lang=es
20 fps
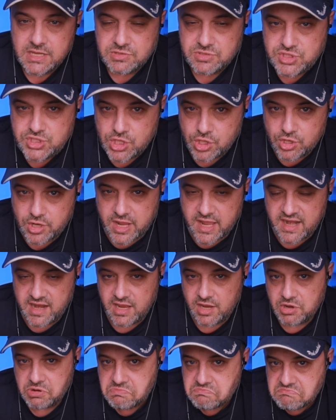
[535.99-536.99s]
yo
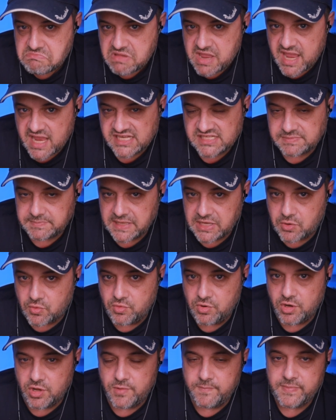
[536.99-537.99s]
creo y
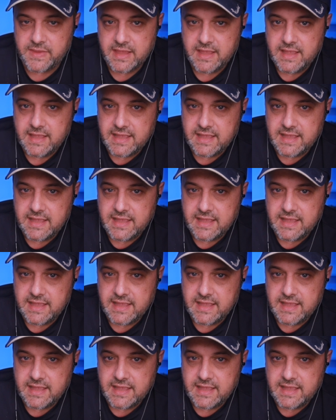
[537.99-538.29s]
especulo